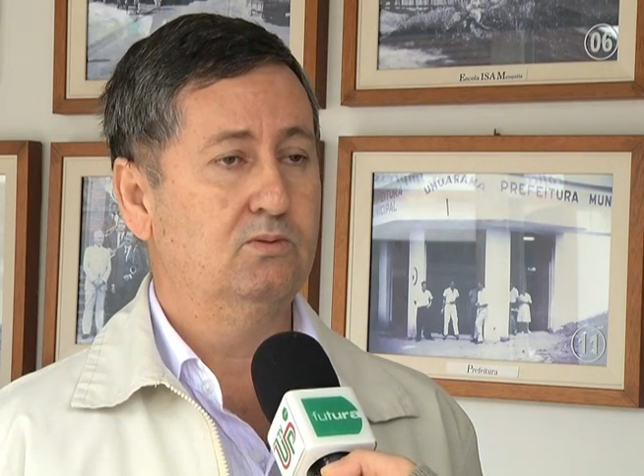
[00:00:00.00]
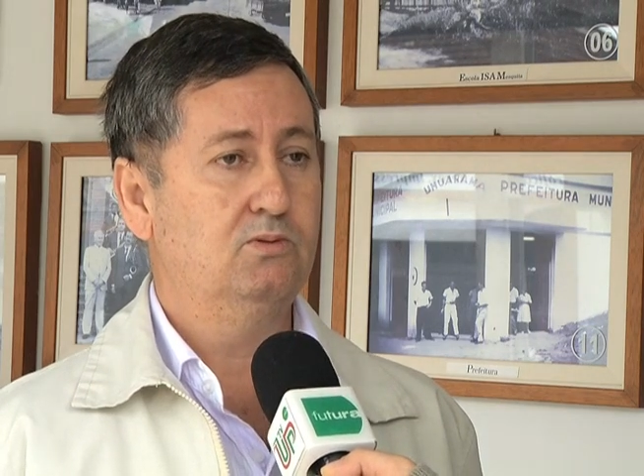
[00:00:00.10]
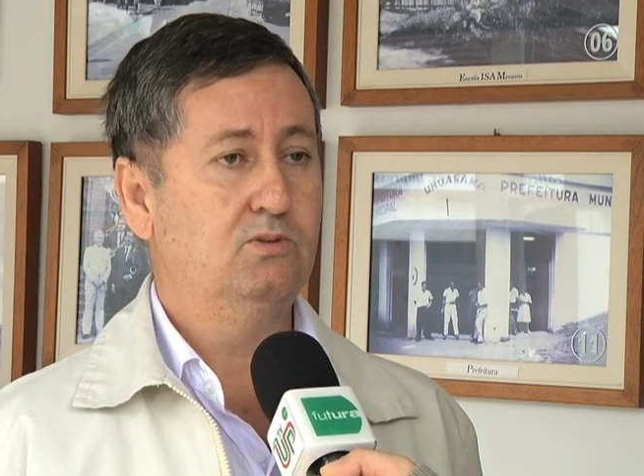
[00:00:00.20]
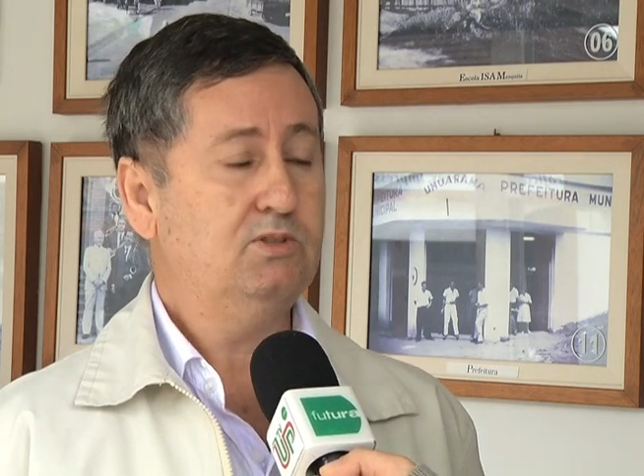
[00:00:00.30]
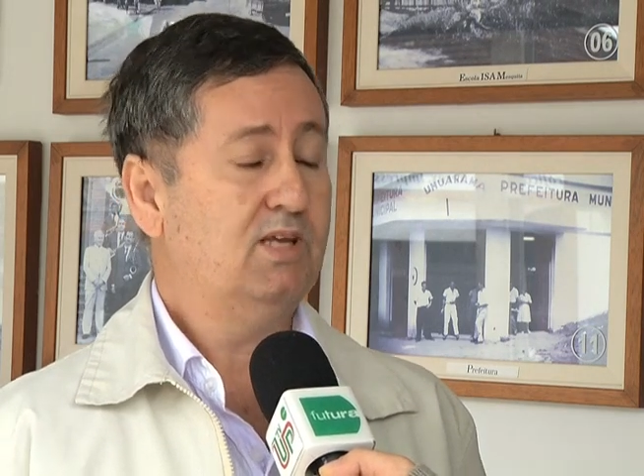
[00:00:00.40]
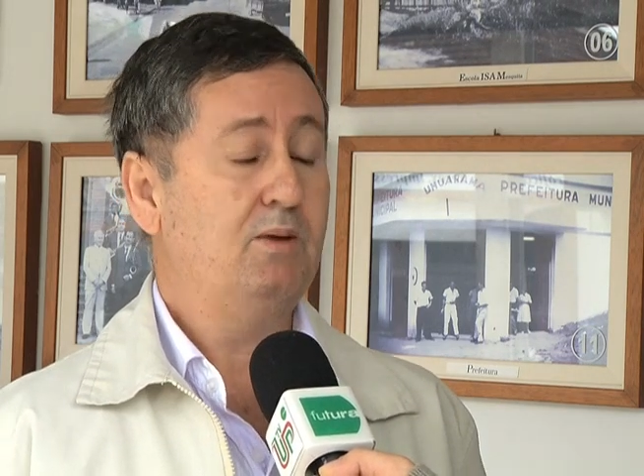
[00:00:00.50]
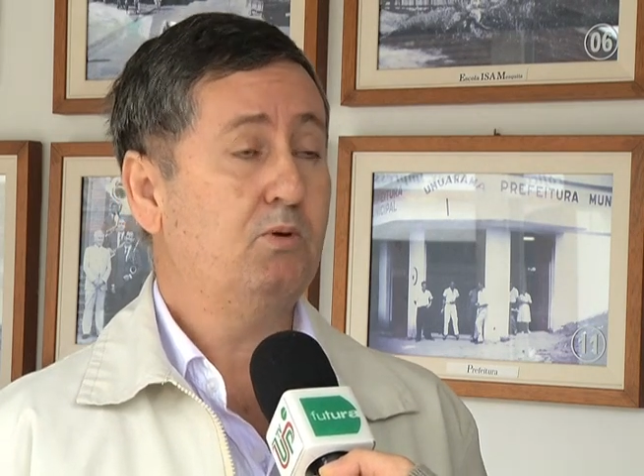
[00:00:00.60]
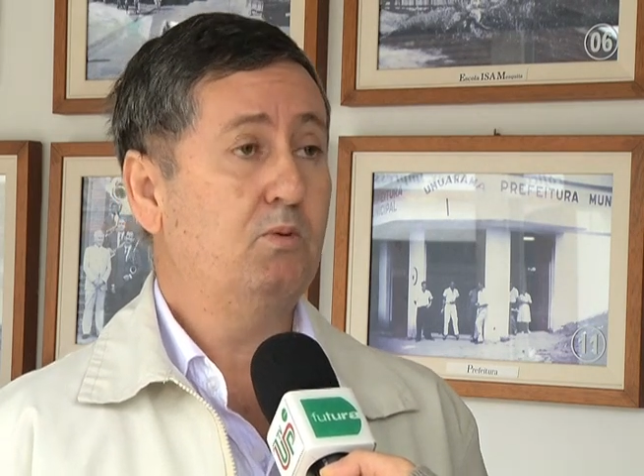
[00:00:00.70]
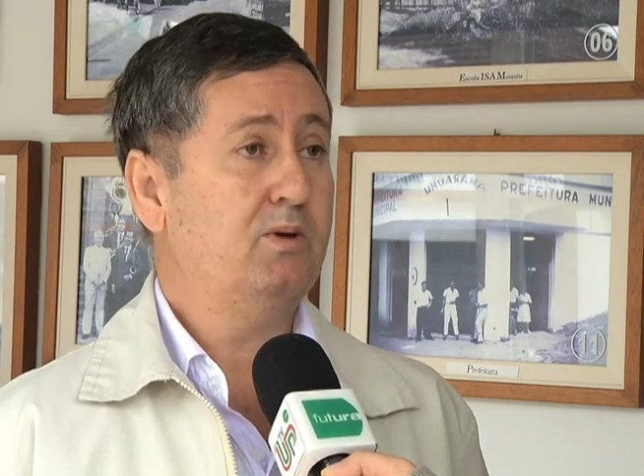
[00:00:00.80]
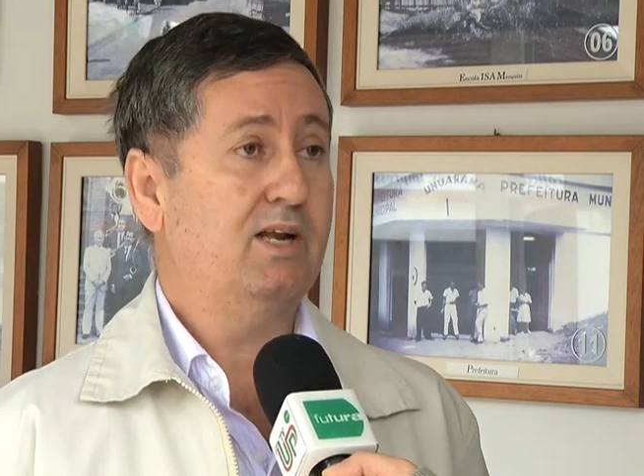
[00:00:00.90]
não
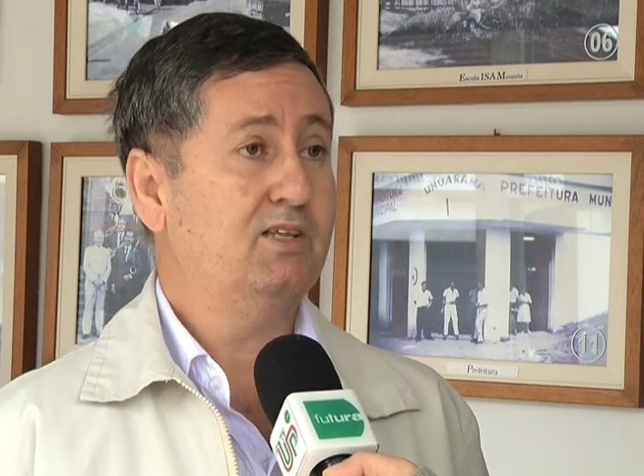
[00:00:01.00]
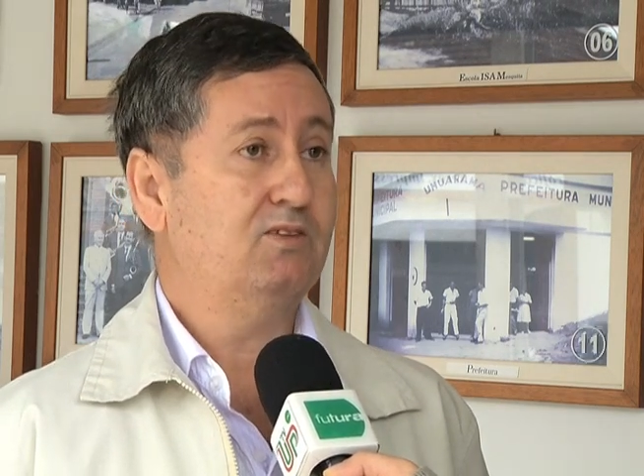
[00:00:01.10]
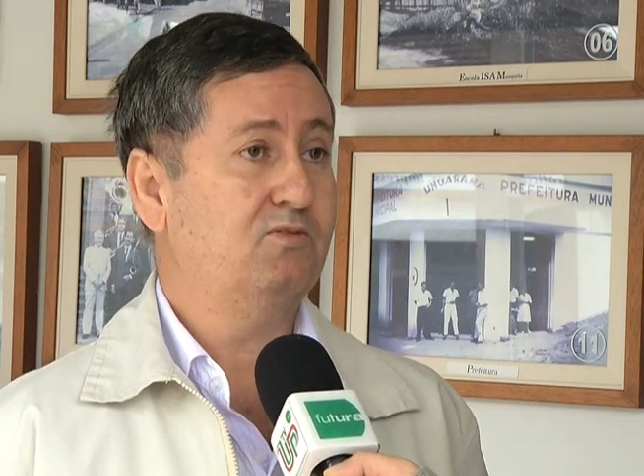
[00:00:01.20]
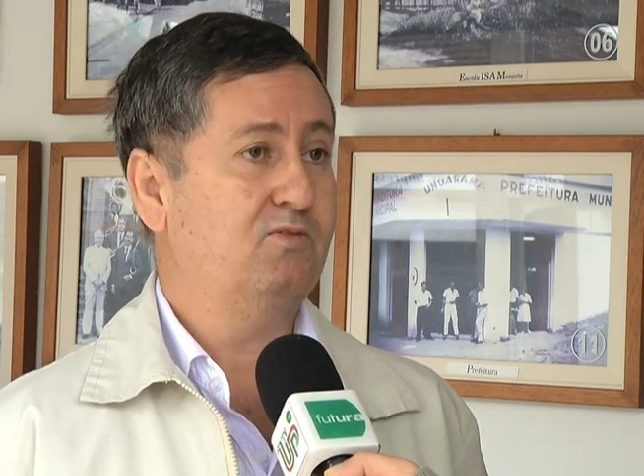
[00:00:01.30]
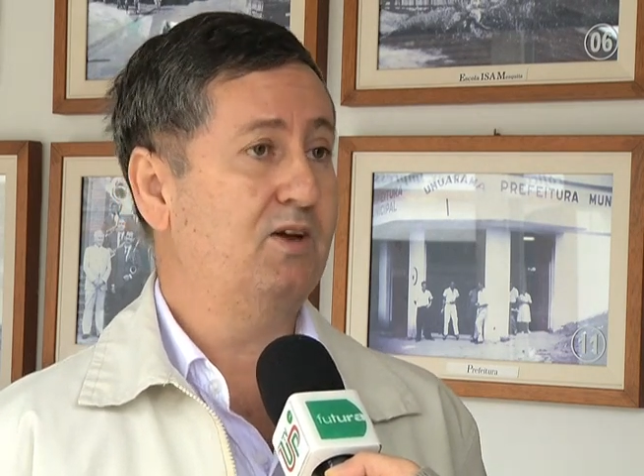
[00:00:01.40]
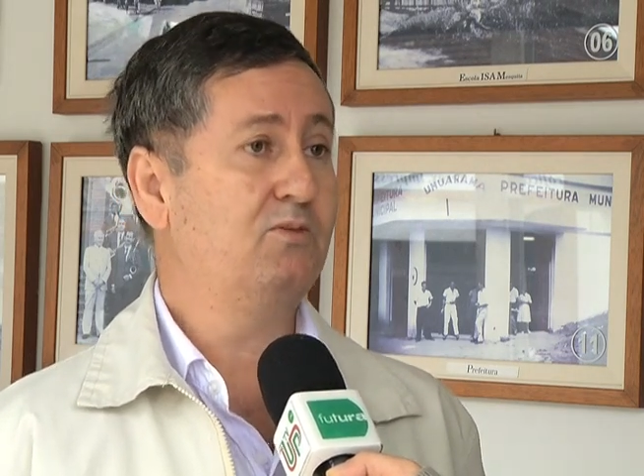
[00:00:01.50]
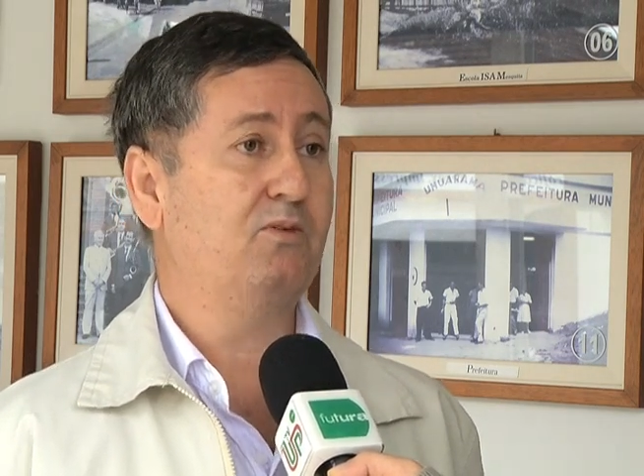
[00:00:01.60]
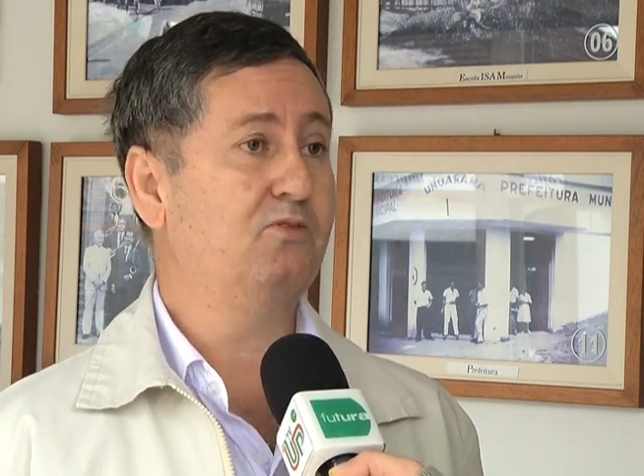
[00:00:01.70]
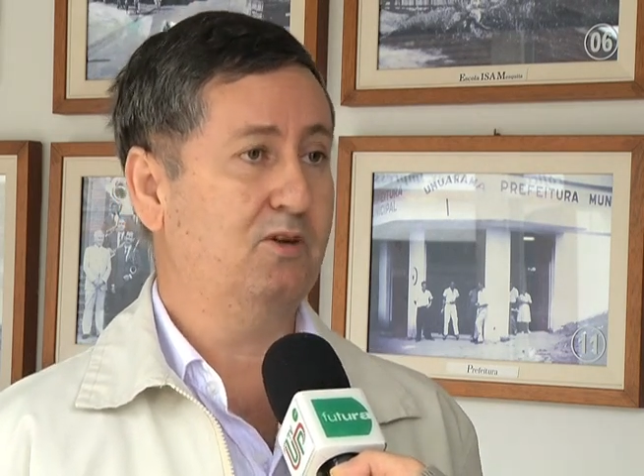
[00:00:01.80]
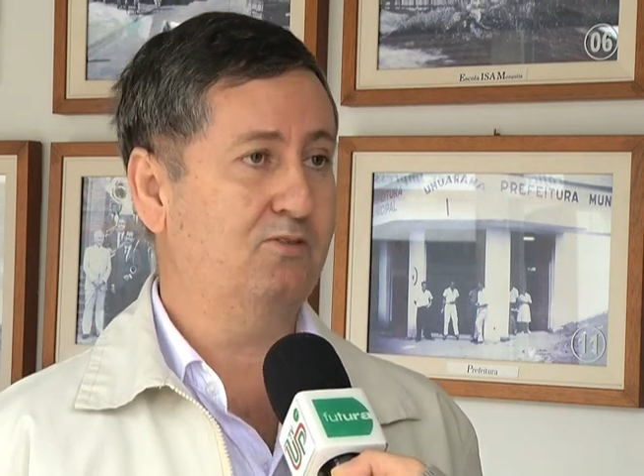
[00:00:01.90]
sabe como que era feita
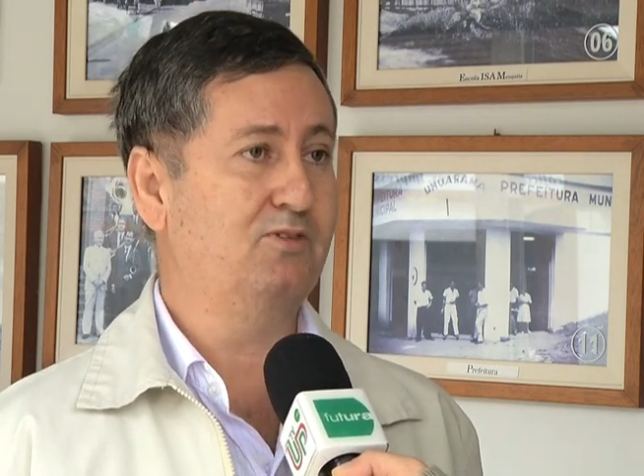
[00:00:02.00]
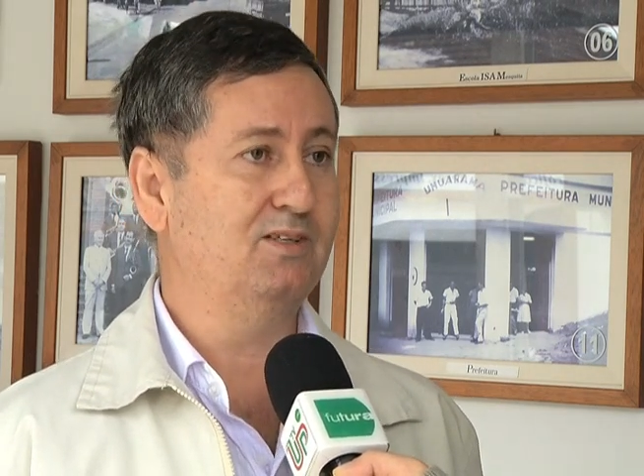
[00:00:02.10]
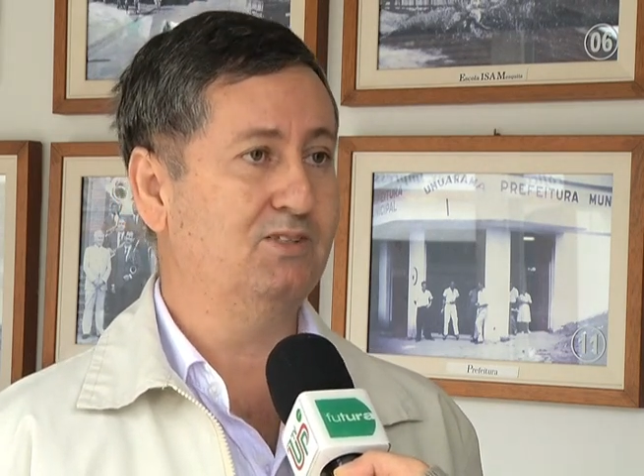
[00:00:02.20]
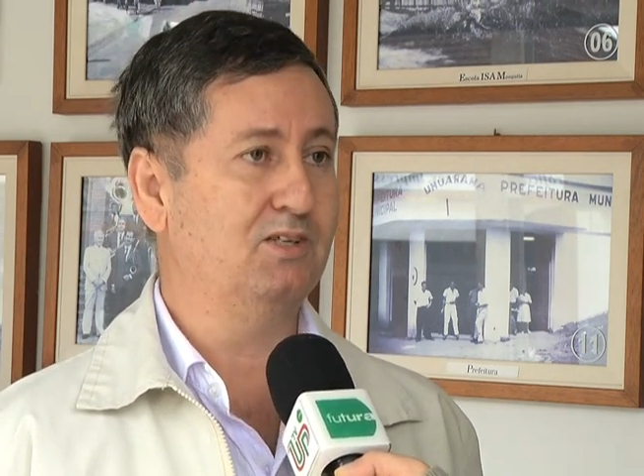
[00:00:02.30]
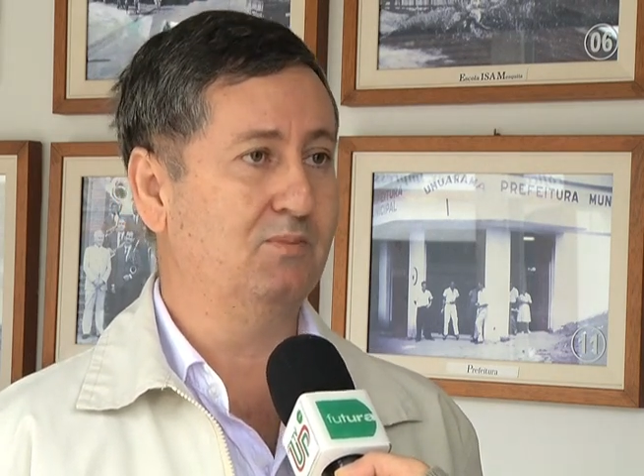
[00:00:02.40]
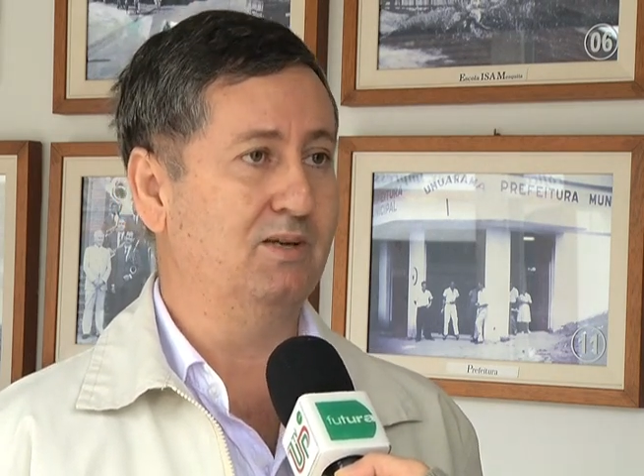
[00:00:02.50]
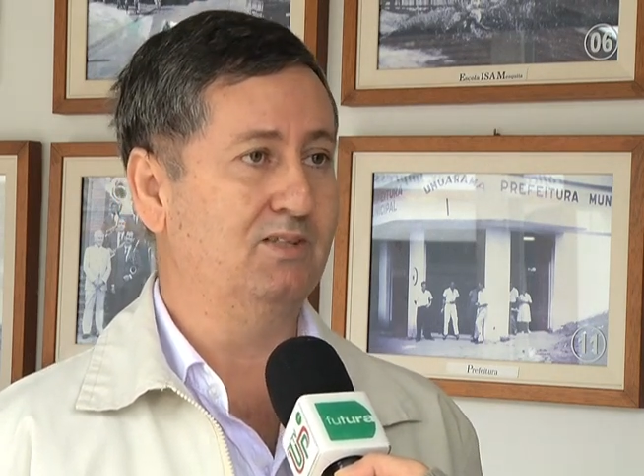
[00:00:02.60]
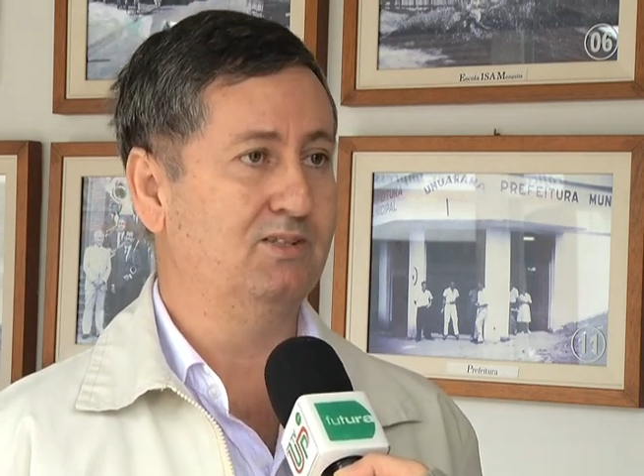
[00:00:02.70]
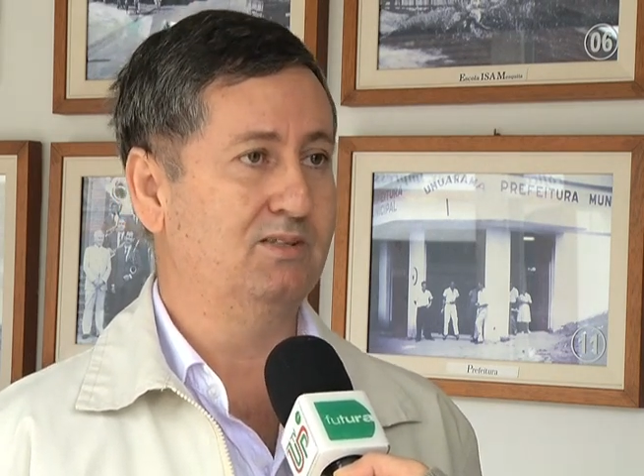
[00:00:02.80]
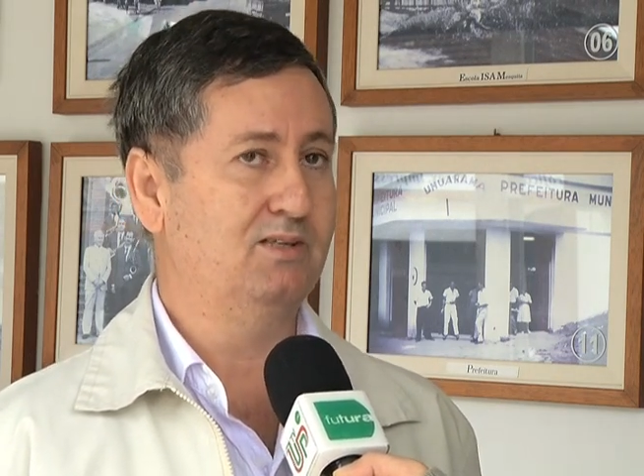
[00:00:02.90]
uma fotografia
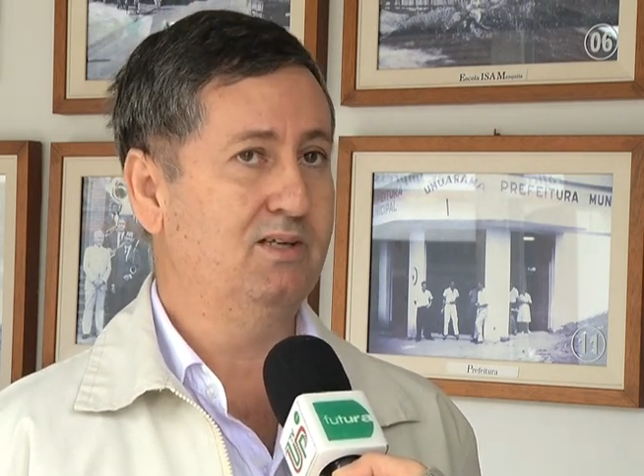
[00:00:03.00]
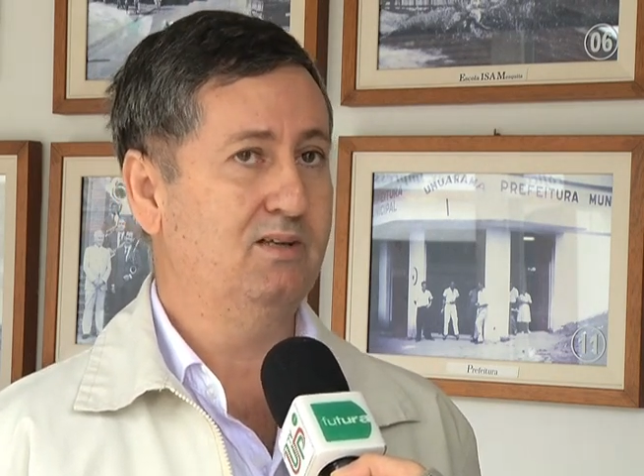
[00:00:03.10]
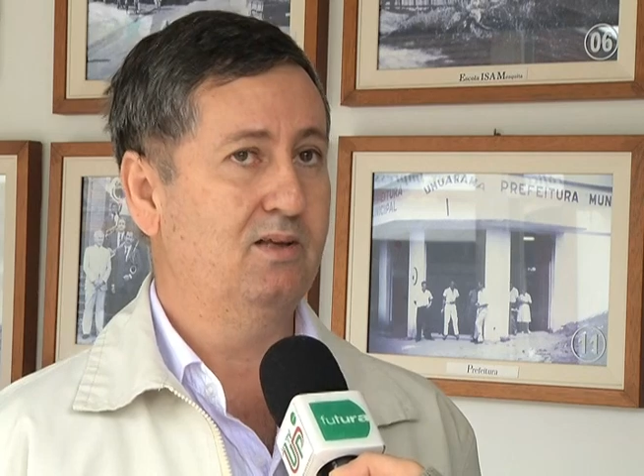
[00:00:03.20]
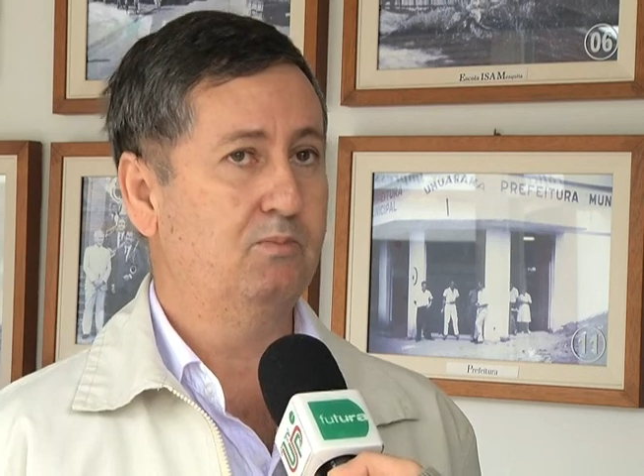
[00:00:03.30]
antigamente, né?